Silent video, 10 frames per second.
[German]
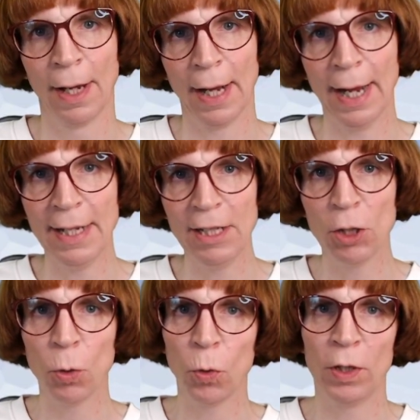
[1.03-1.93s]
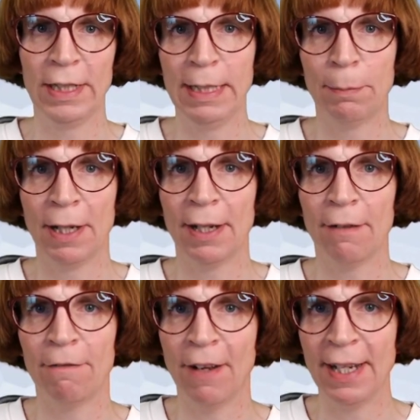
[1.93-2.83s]
Hallo liebe
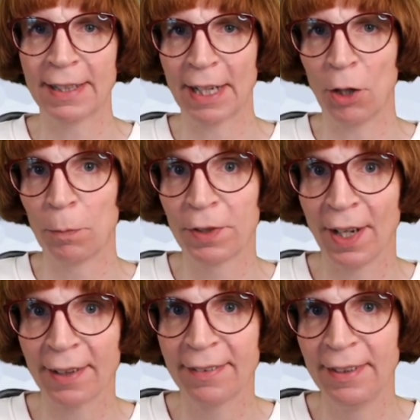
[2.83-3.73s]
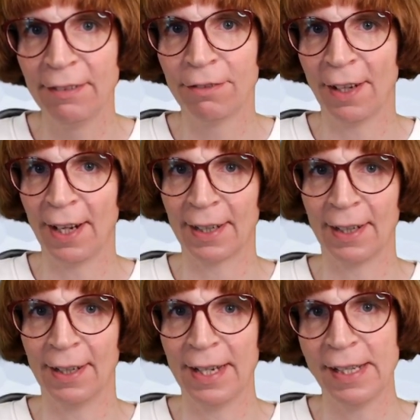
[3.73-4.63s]

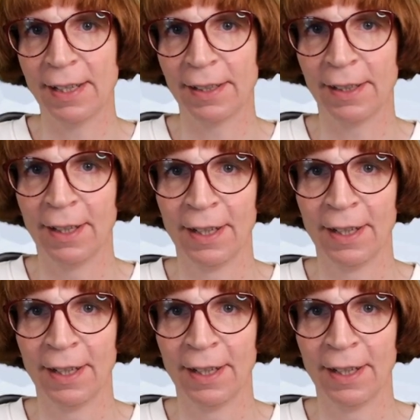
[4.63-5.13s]
Weltraumtaxifahrerinnen.